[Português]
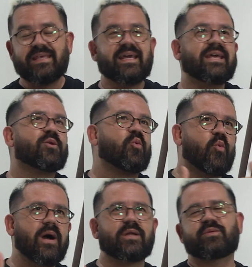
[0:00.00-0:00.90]
e aí,
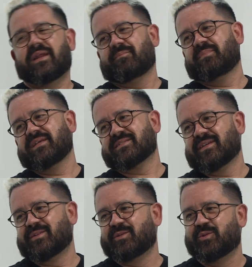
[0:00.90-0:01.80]
quando ela pisa,